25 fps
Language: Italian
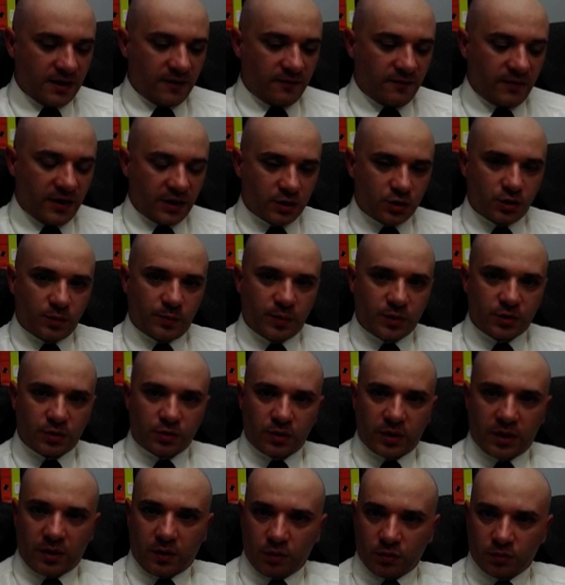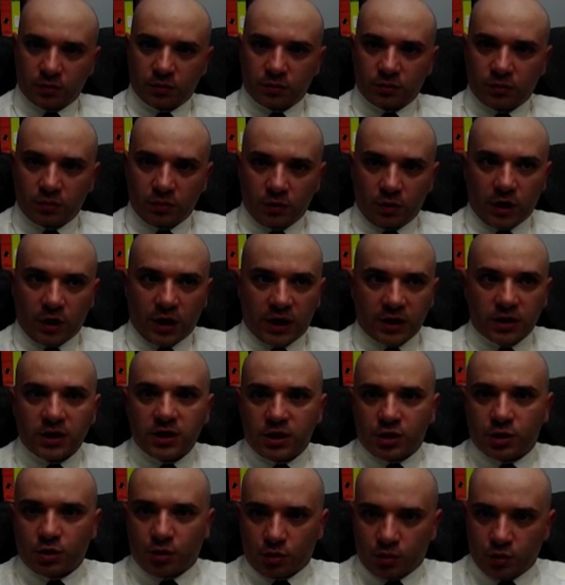verso persone con, che
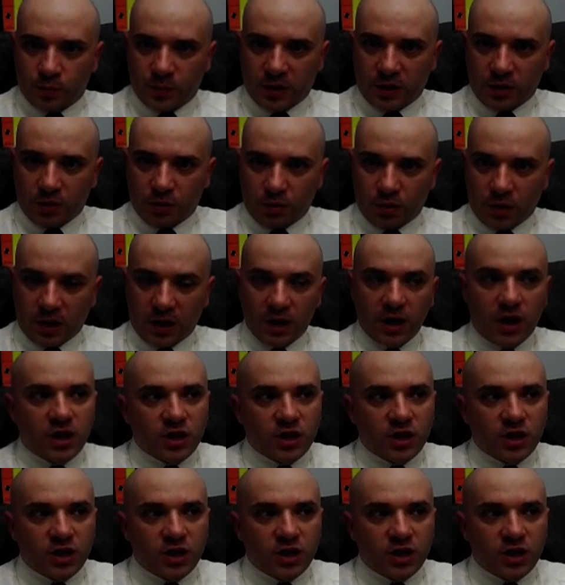gli sono superiori.